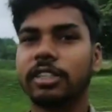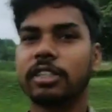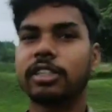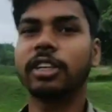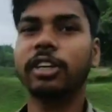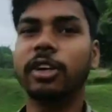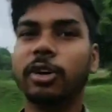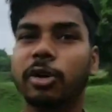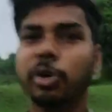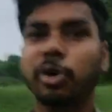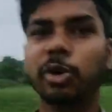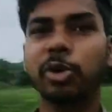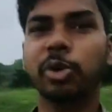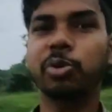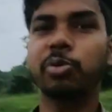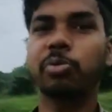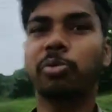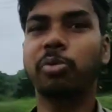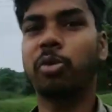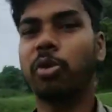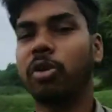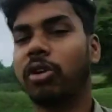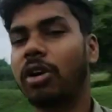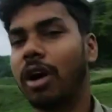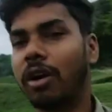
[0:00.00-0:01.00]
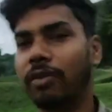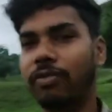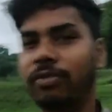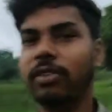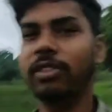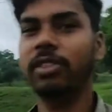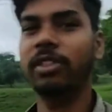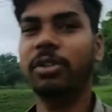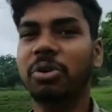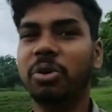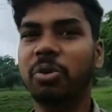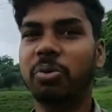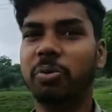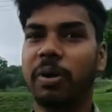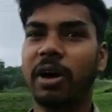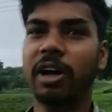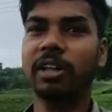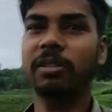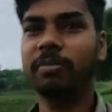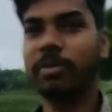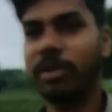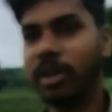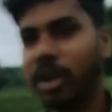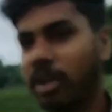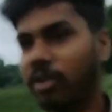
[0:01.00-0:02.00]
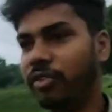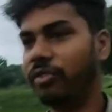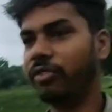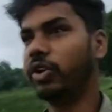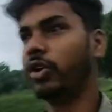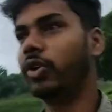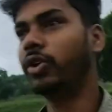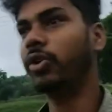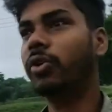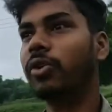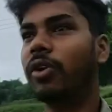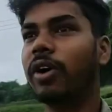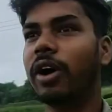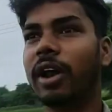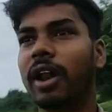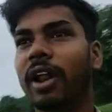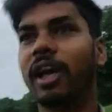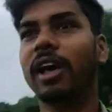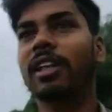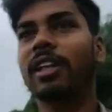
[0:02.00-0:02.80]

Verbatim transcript: कैसे हो तुम लोग काफ़ी दिनों बाद मेरा वीडियो आ